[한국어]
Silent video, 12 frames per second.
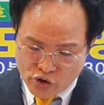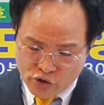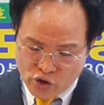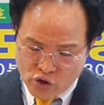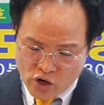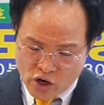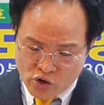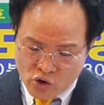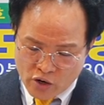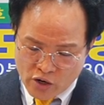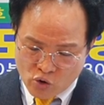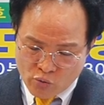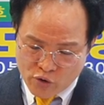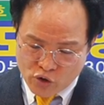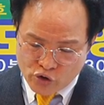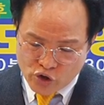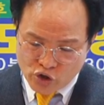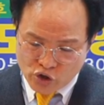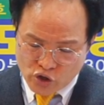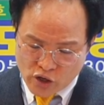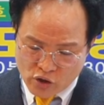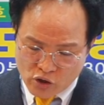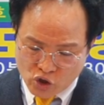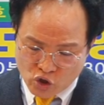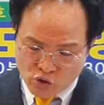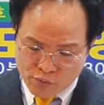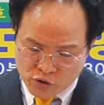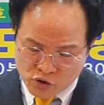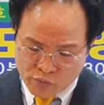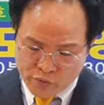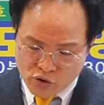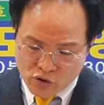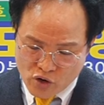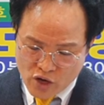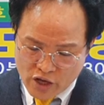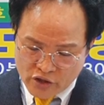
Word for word: 네가 영화로우며 네 지혜를 더럽혔으며